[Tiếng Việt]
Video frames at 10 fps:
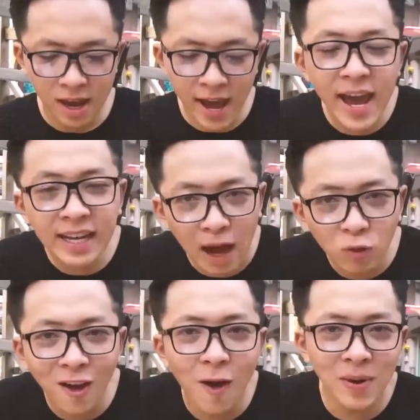há
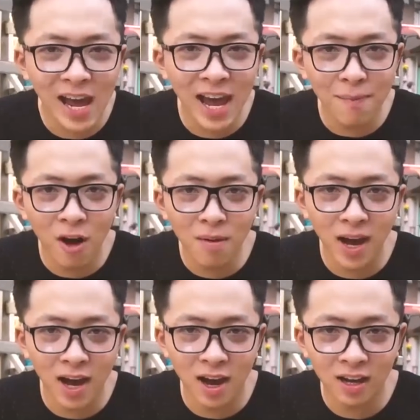cảo tôm là hai món
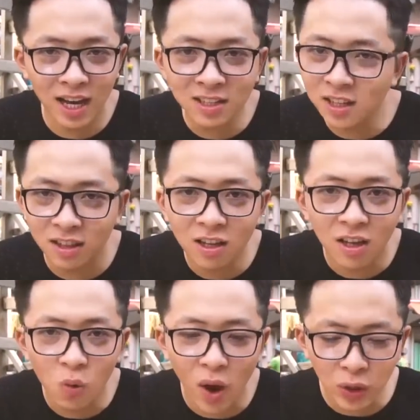mà khách rất là thích
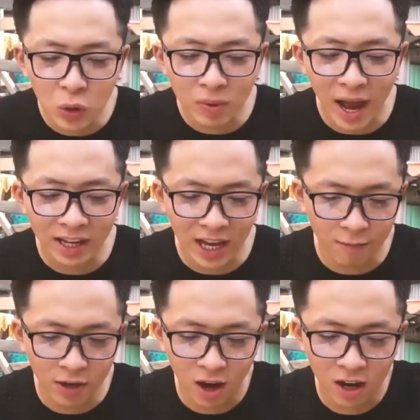ở quán của chúng ta.
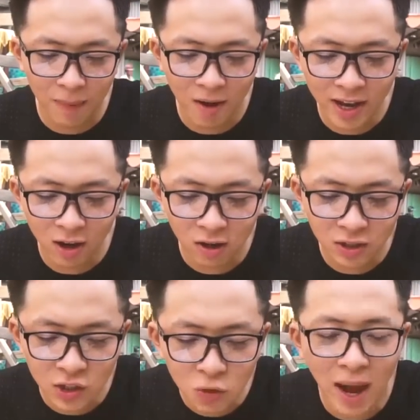Kèm với đó là Bảo đang có
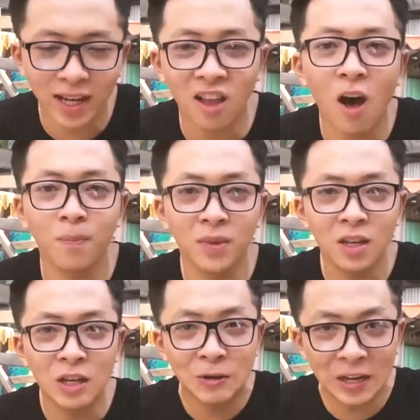xíu mại tôm
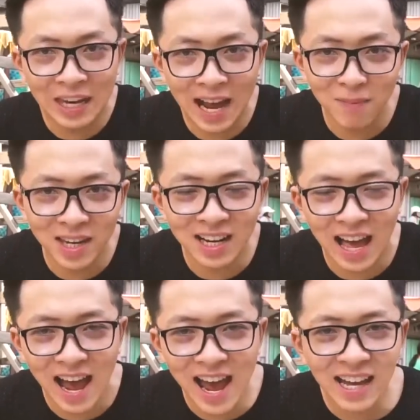và đặc biệt
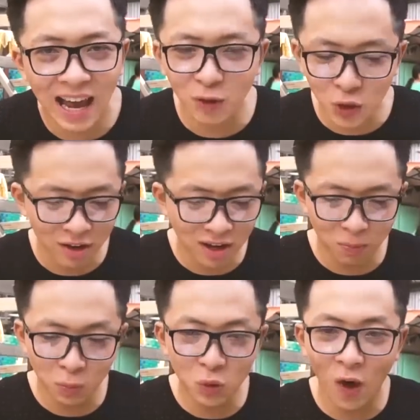là há cảo sò
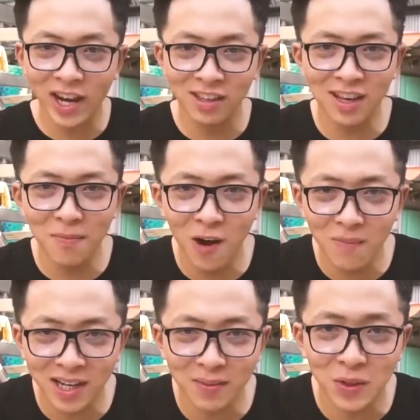điệp. Toàn là những cái
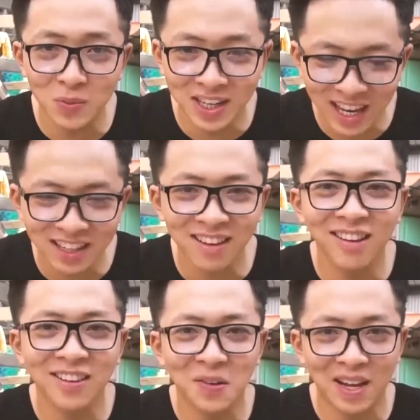món mà khi mà chúng ta nghe
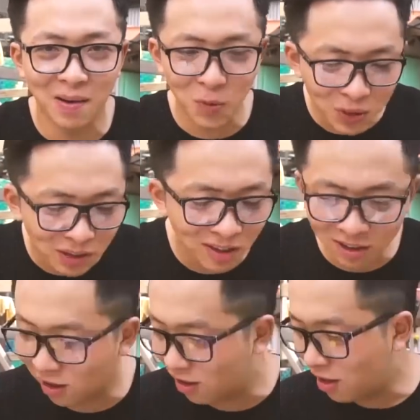tên thôi là đã muốn thưởng
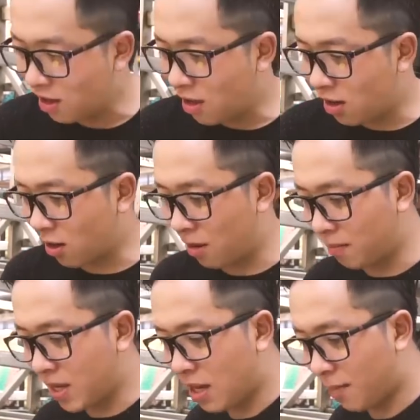thức rồi. Rồi
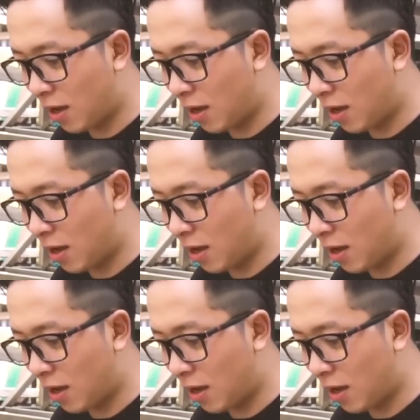bây giờ